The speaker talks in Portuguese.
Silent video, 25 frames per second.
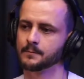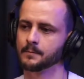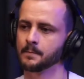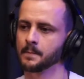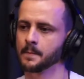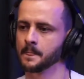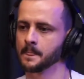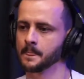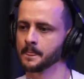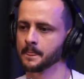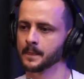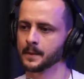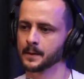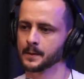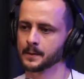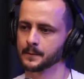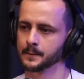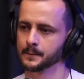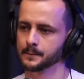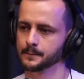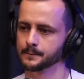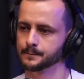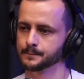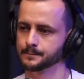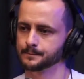Mas tu viu o
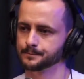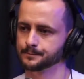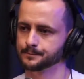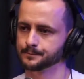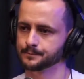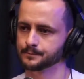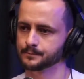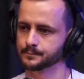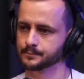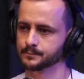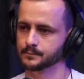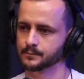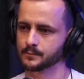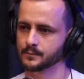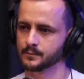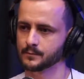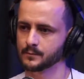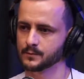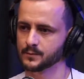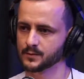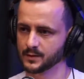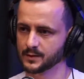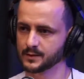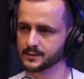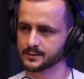corpo?
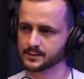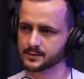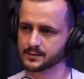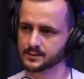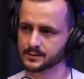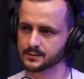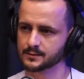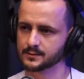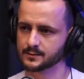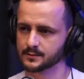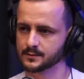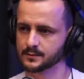Sim, sim.